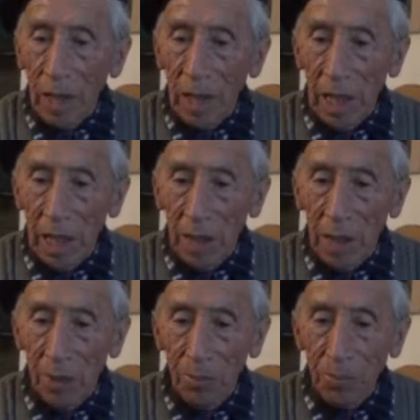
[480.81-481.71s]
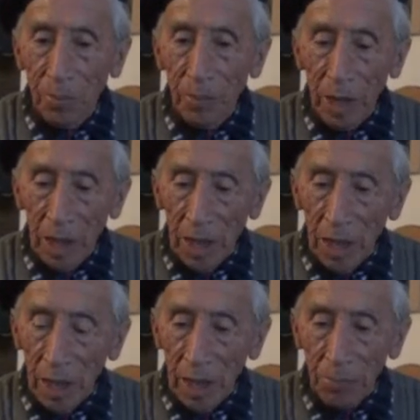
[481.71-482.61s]
El arte y
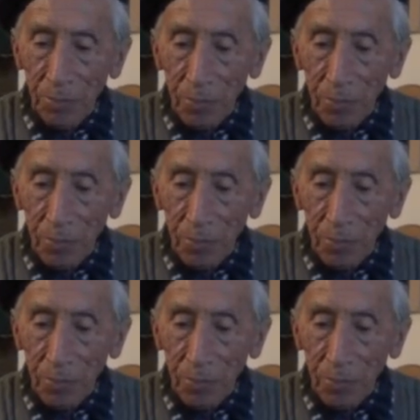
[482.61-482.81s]
esa